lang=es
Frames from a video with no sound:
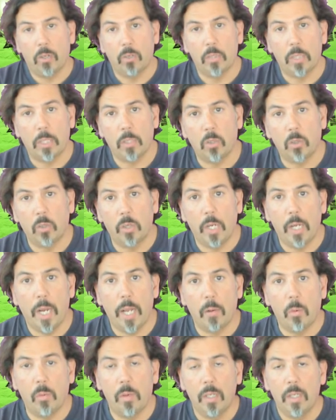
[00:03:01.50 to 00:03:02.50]
contacto con el
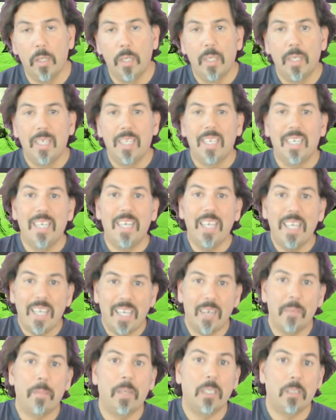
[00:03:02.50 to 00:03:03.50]
agua,
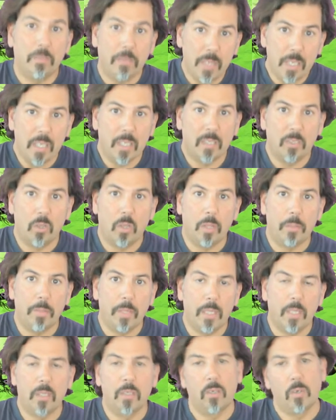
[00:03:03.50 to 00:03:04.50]
lija más fina
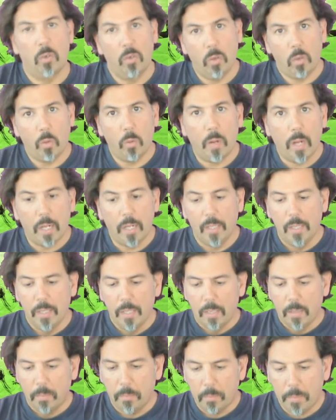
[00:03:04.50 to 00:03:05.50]
todavía, con lo cual
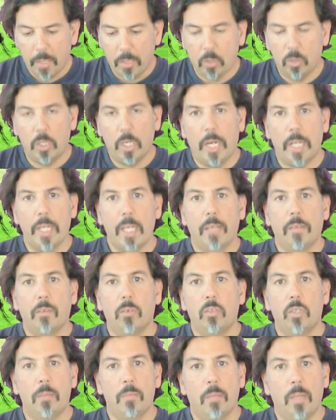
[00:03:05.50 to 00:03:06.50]
menos
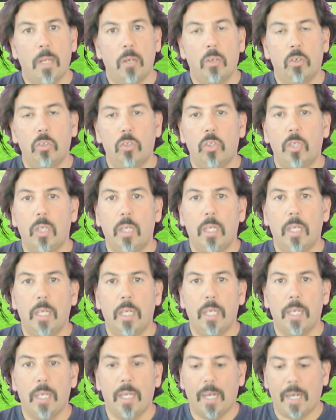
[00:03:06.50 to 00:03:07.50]
arañazos y menos
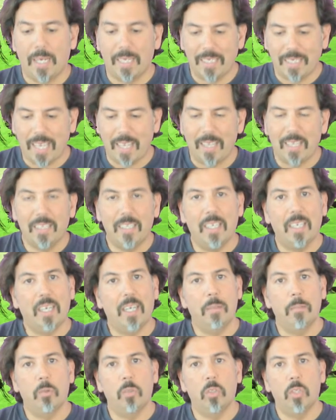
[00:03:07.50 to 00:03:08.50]
eh, rascadas
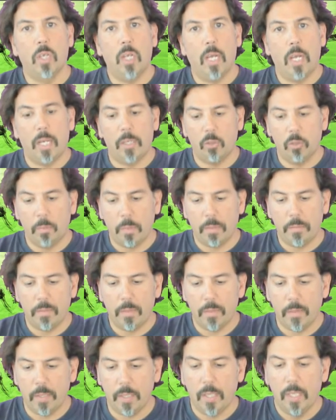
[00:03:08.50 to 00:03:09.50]
dejaremos a la
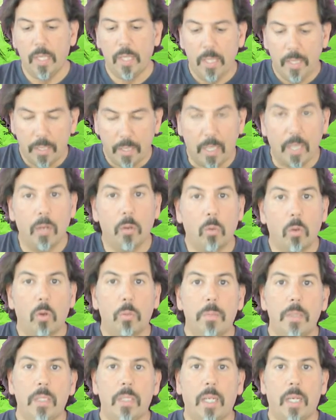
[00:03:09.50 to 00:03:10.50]
superficie que luego
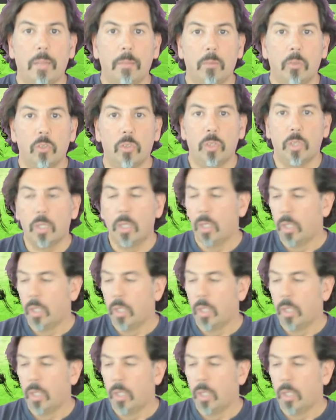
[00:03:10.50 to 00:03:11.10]
pintaremos.